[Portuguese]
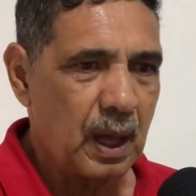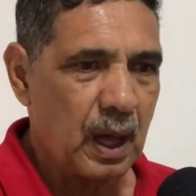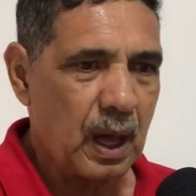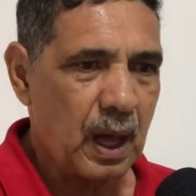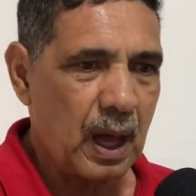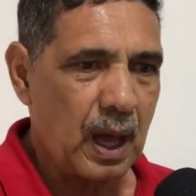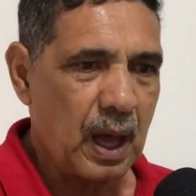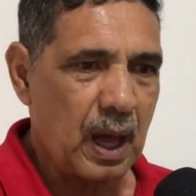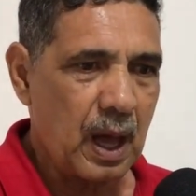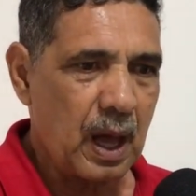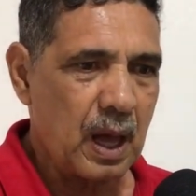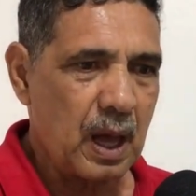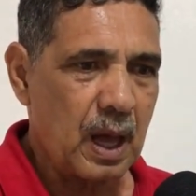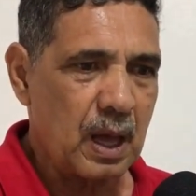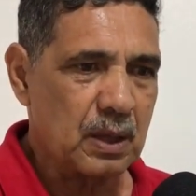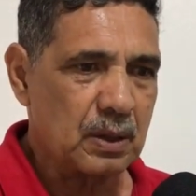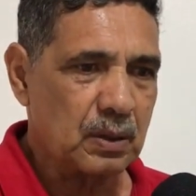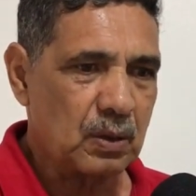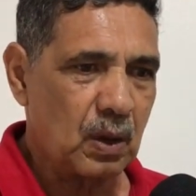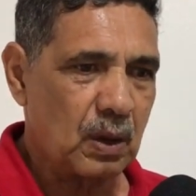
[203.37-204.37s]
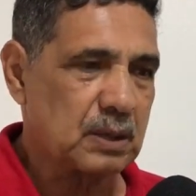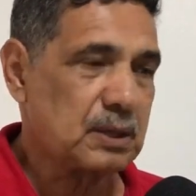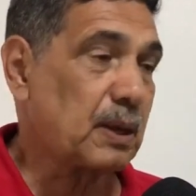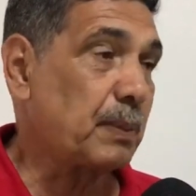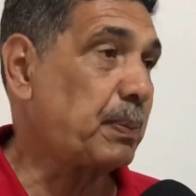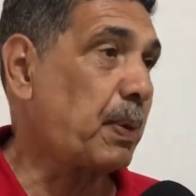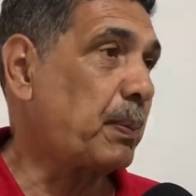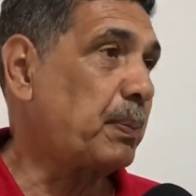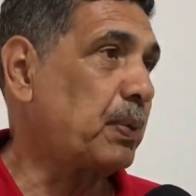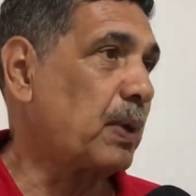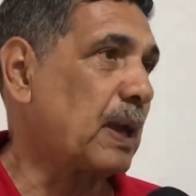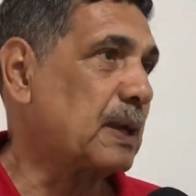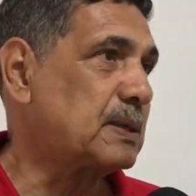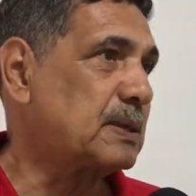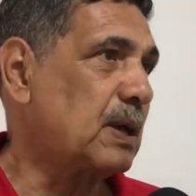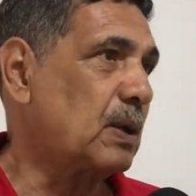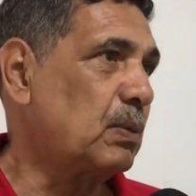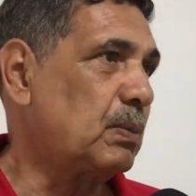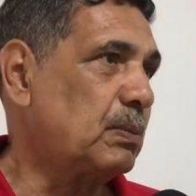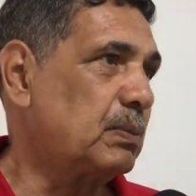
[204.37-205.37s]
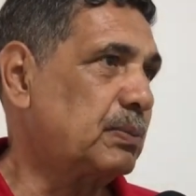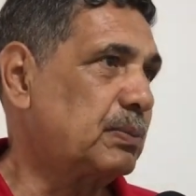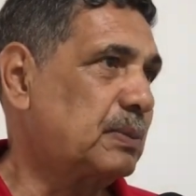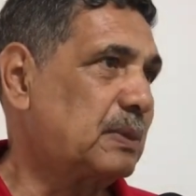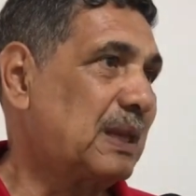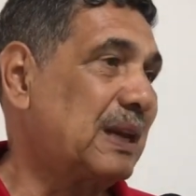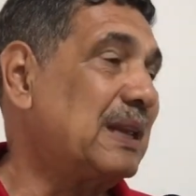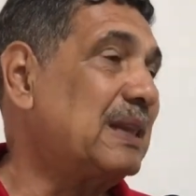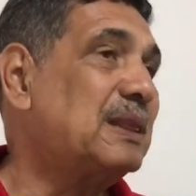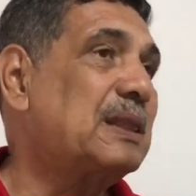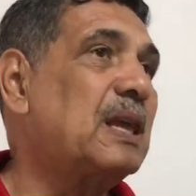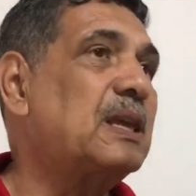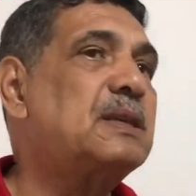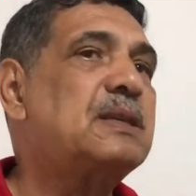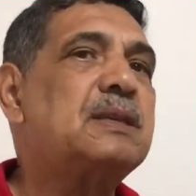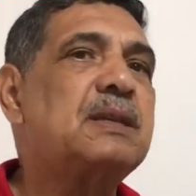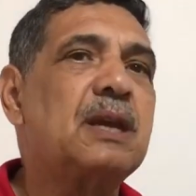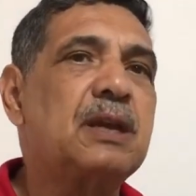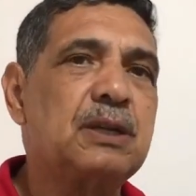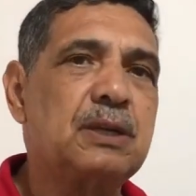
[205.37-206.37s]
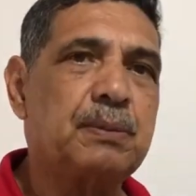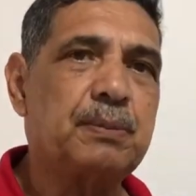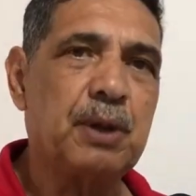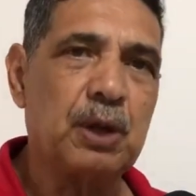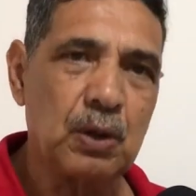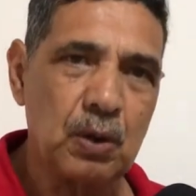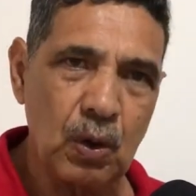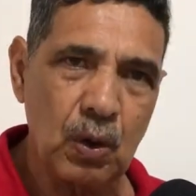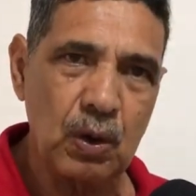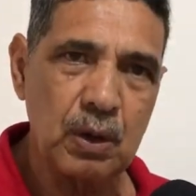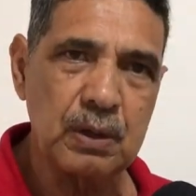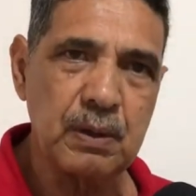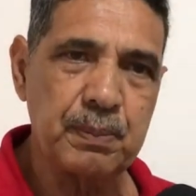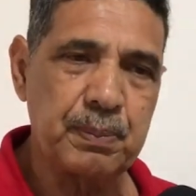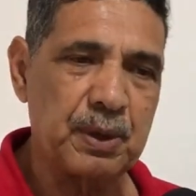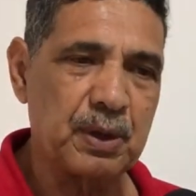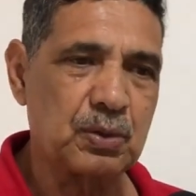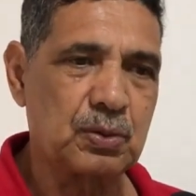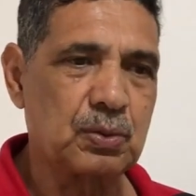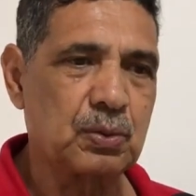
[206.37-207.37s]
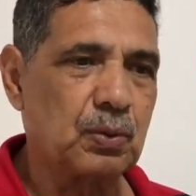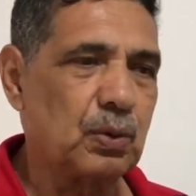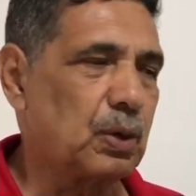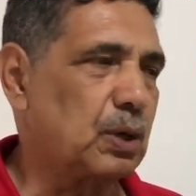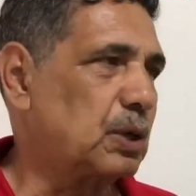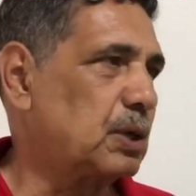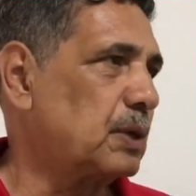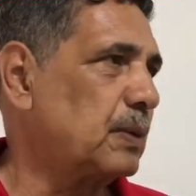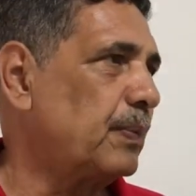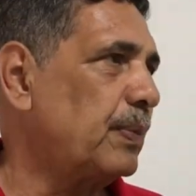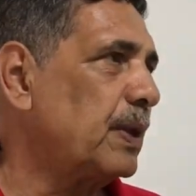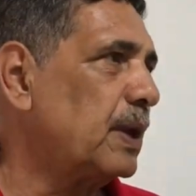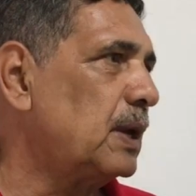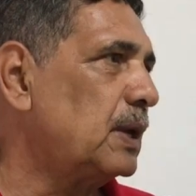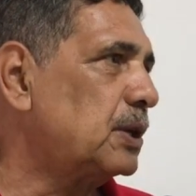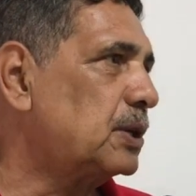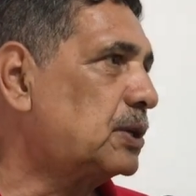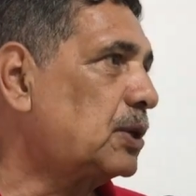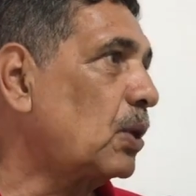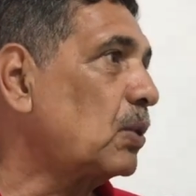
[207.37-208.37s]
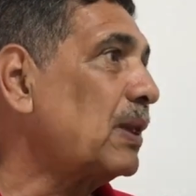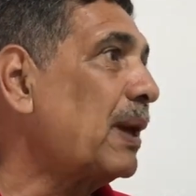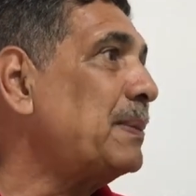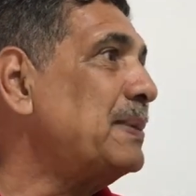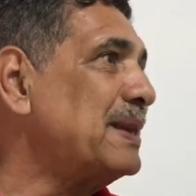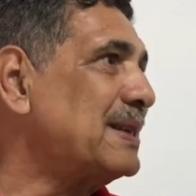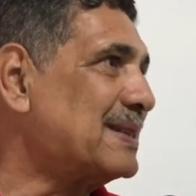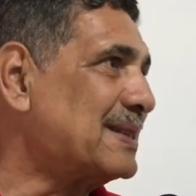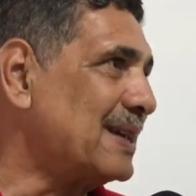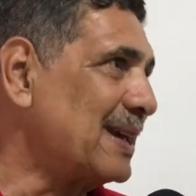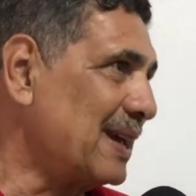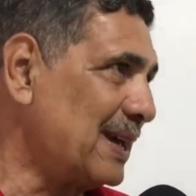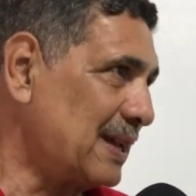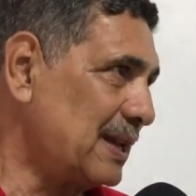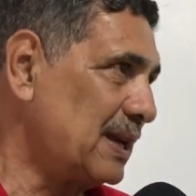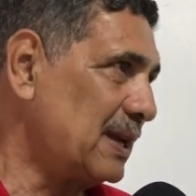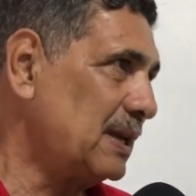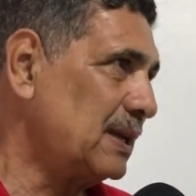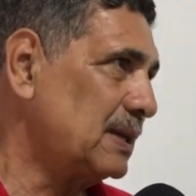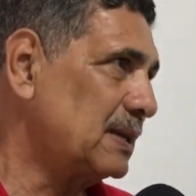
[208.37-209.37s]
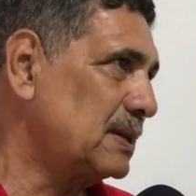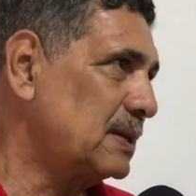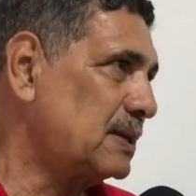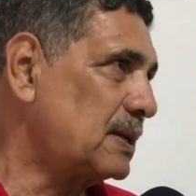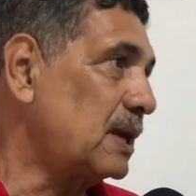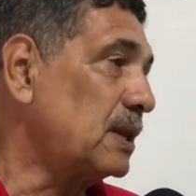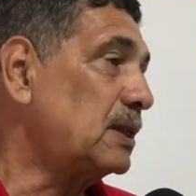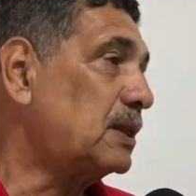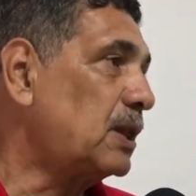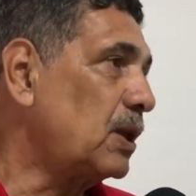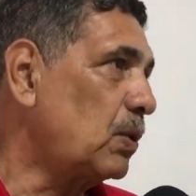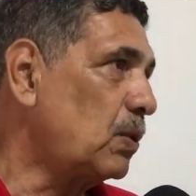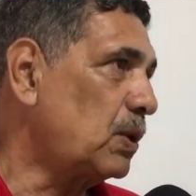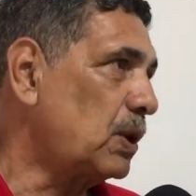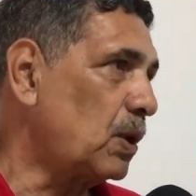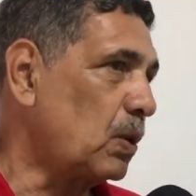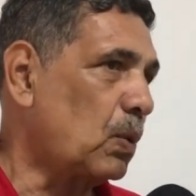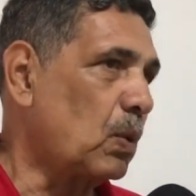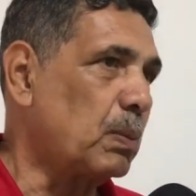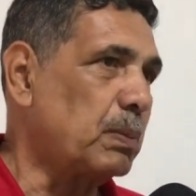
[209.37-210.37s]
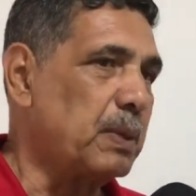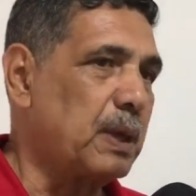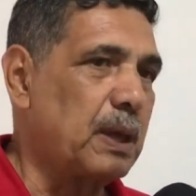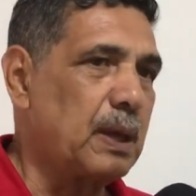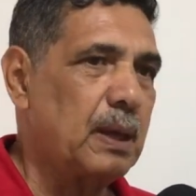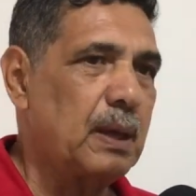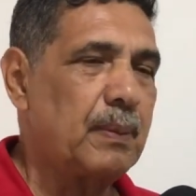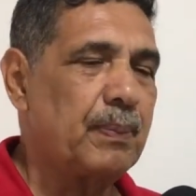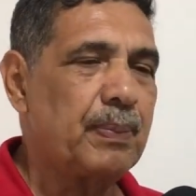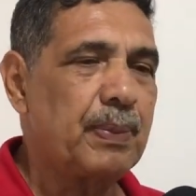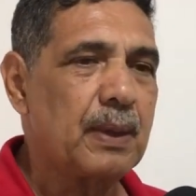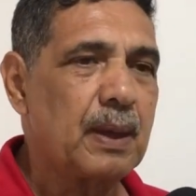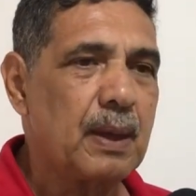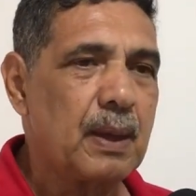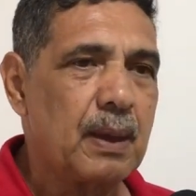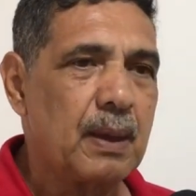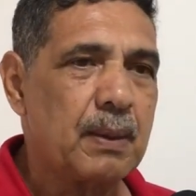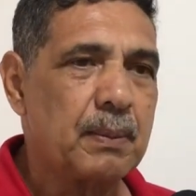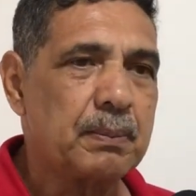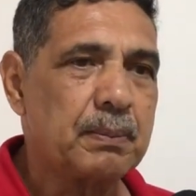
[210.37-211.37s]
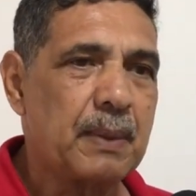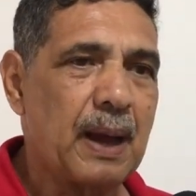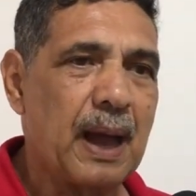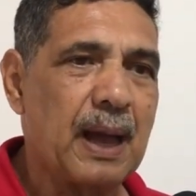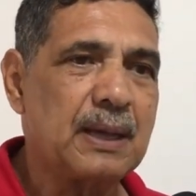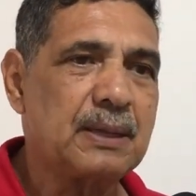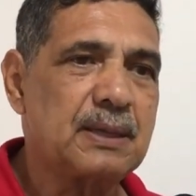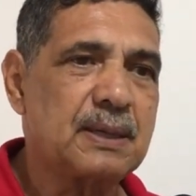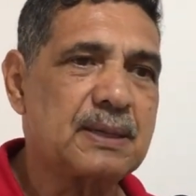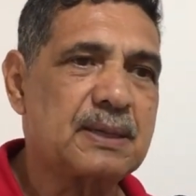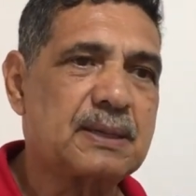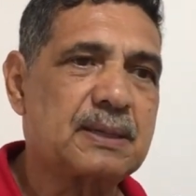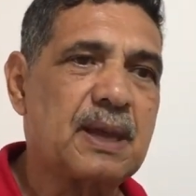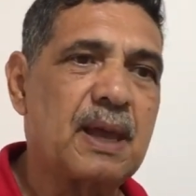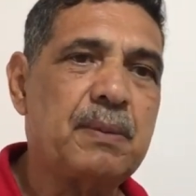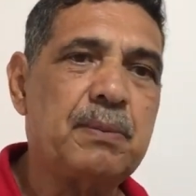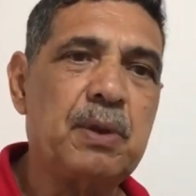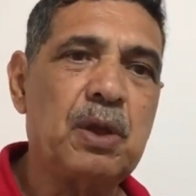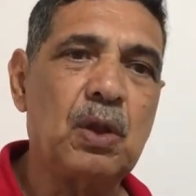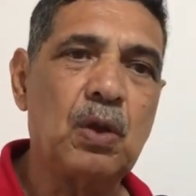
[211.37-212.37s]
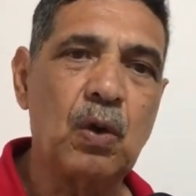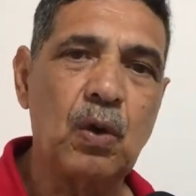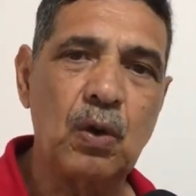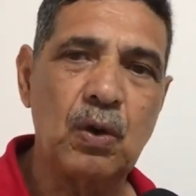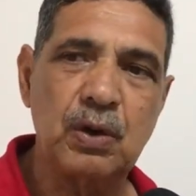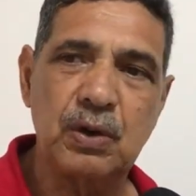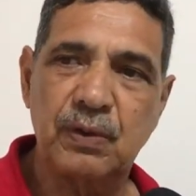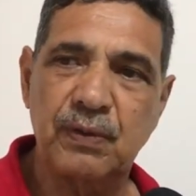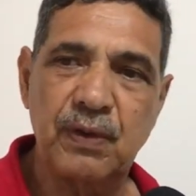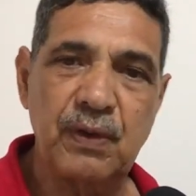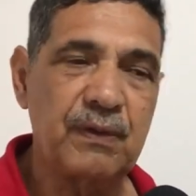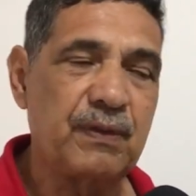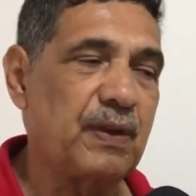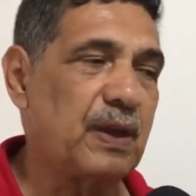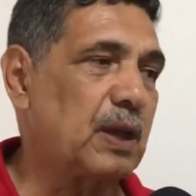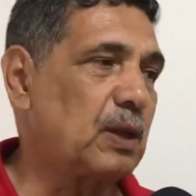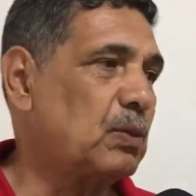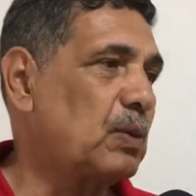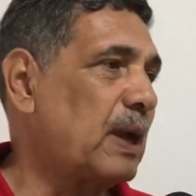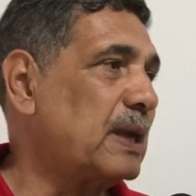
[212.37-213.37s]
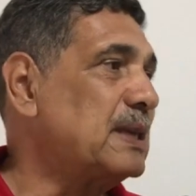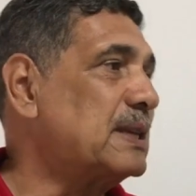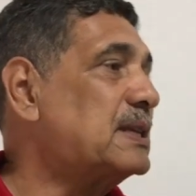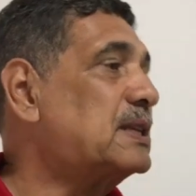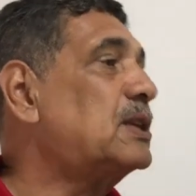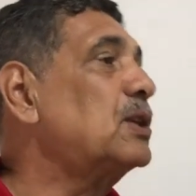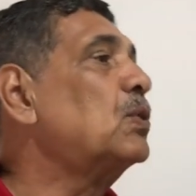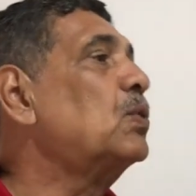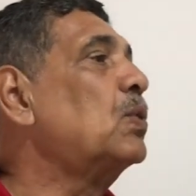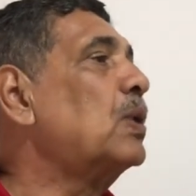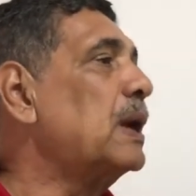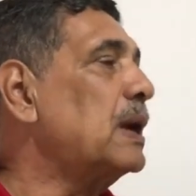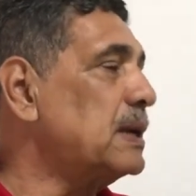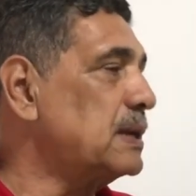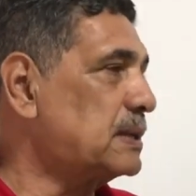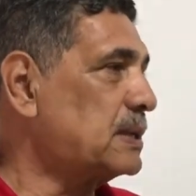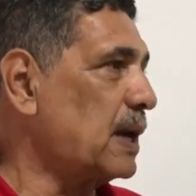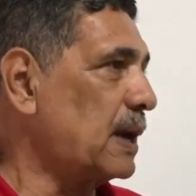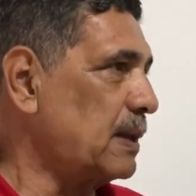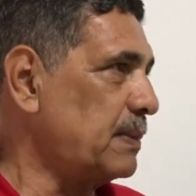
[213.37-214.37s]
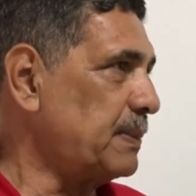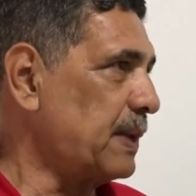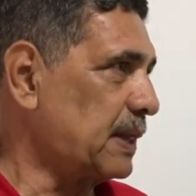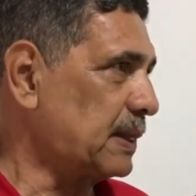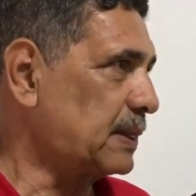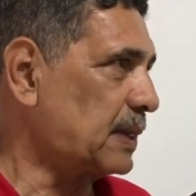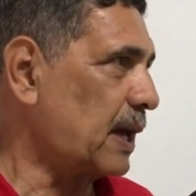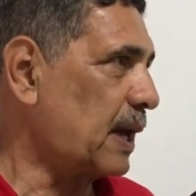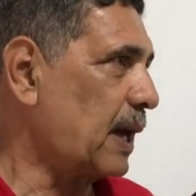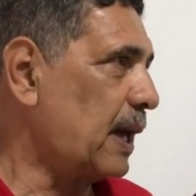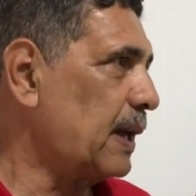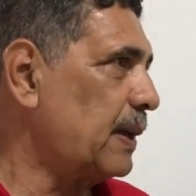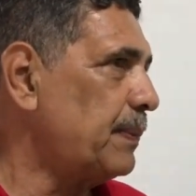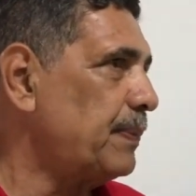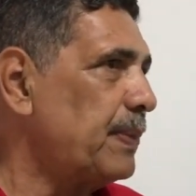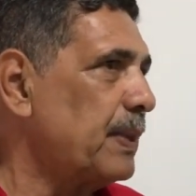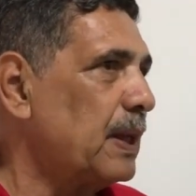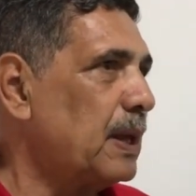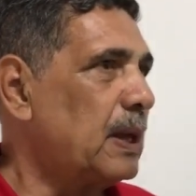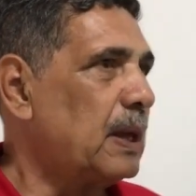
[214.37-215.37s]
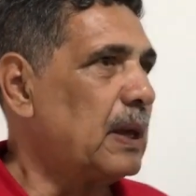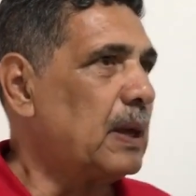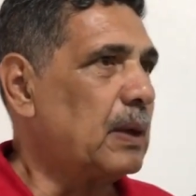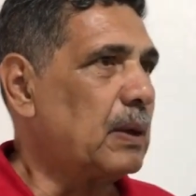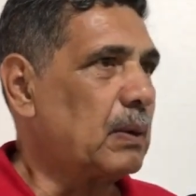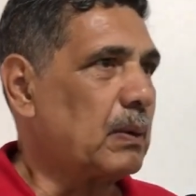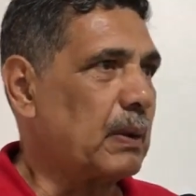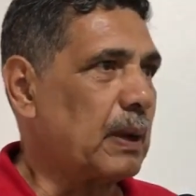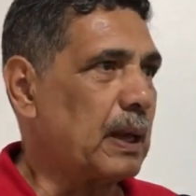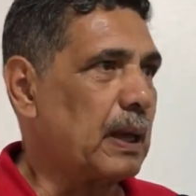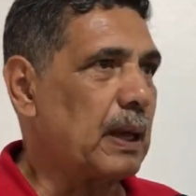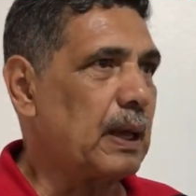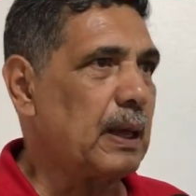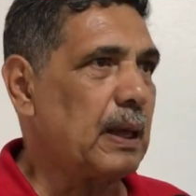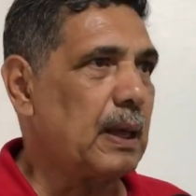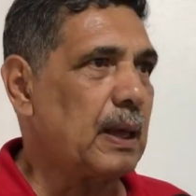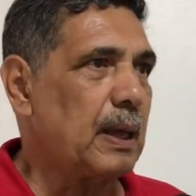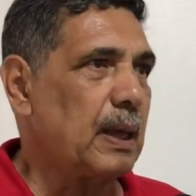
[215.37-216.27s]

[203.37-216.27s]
A nossa população, 36 milhões de pessoas estão na miséria, sem ter o que comer, mais de 100 milhões vivendo a insegurança alimentar, não é?